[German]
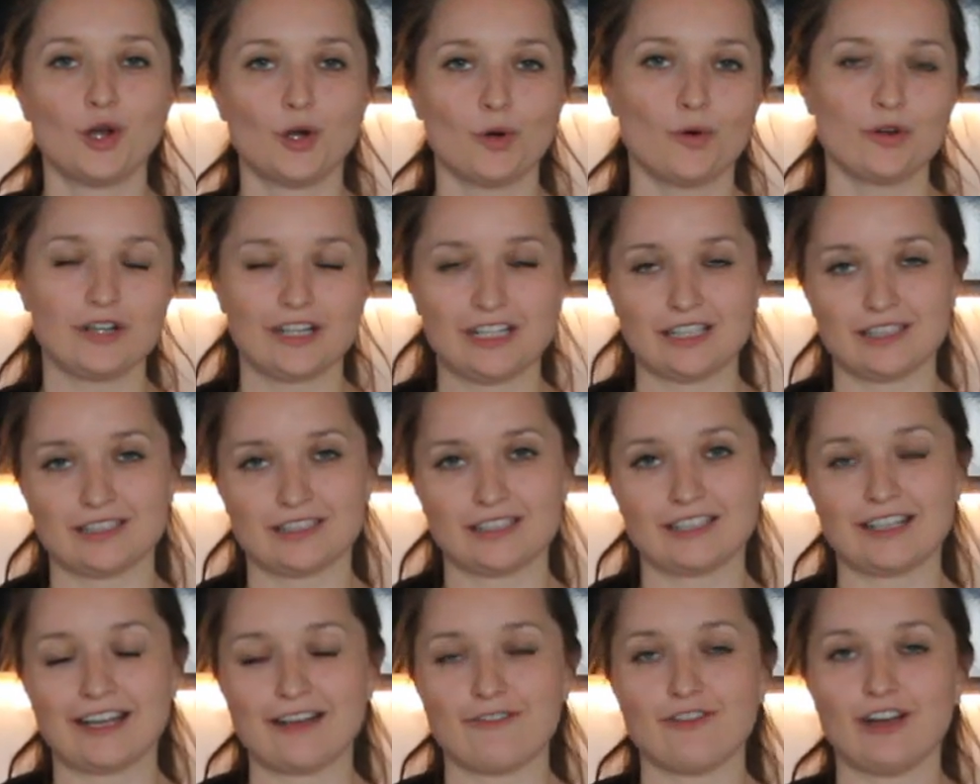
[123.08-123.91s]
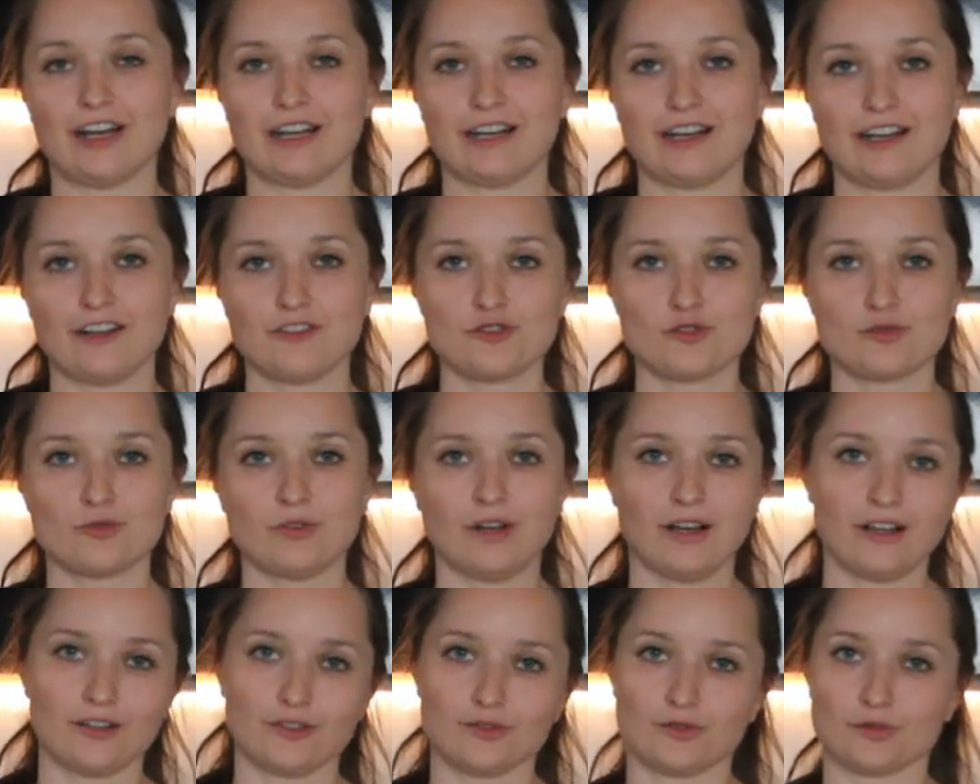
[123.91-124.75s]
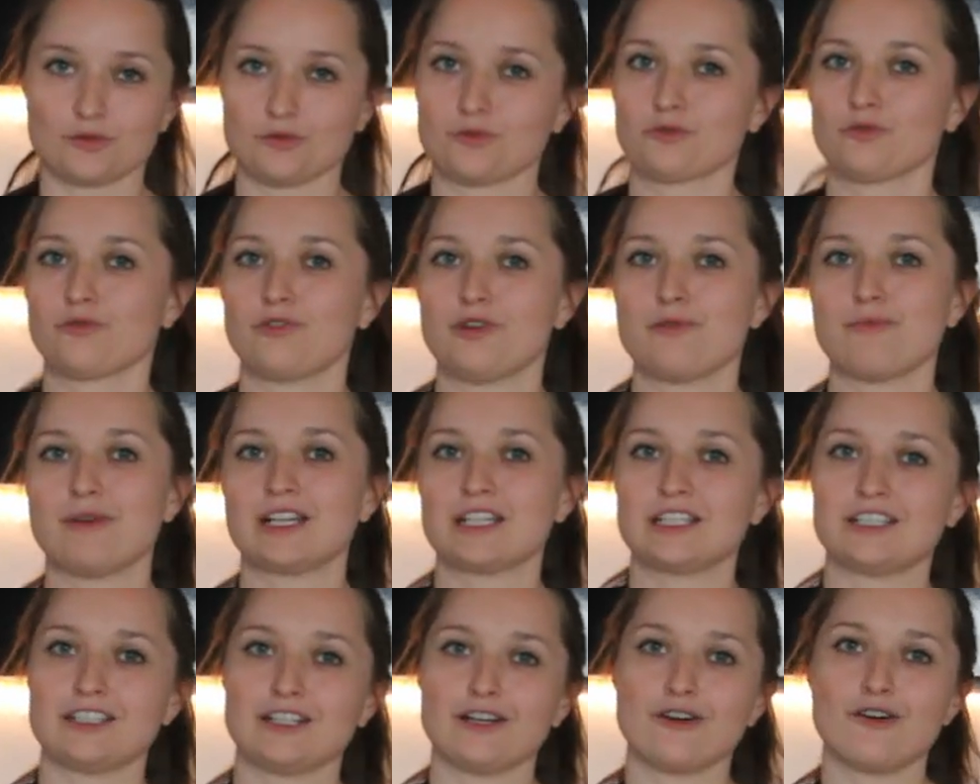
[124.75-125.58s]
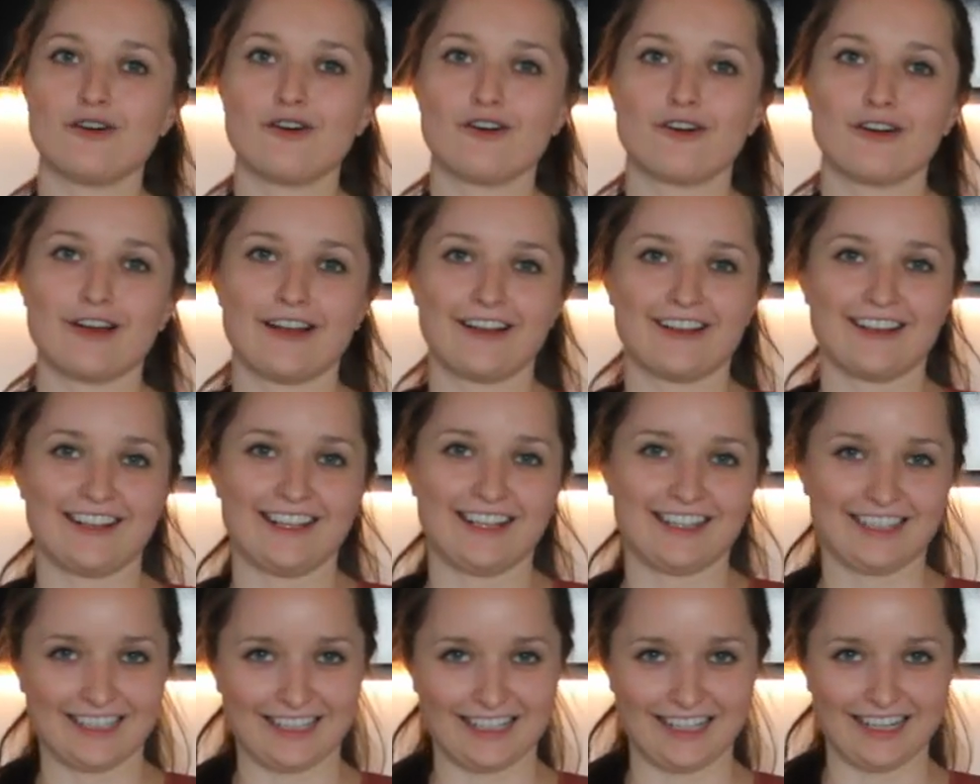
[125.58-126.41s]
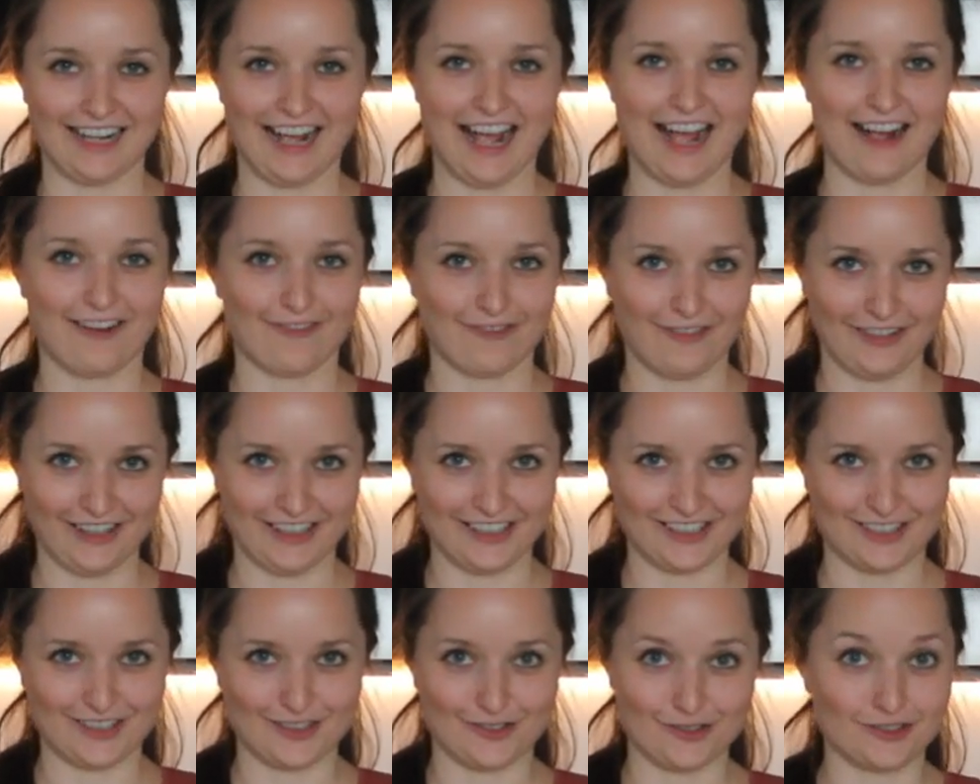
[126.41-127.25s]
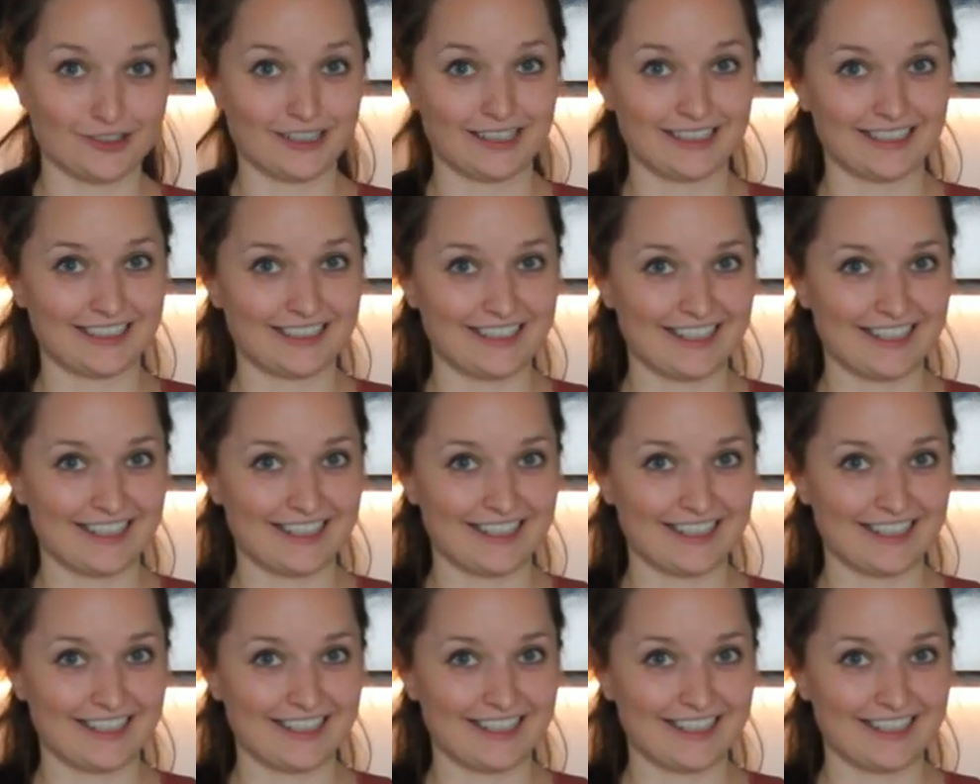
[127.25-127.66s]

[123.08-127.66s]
Oder ihr zieht einfach einen Handschuh an und so vermeidet ihr auch ekligen Hackfleischgeruch an den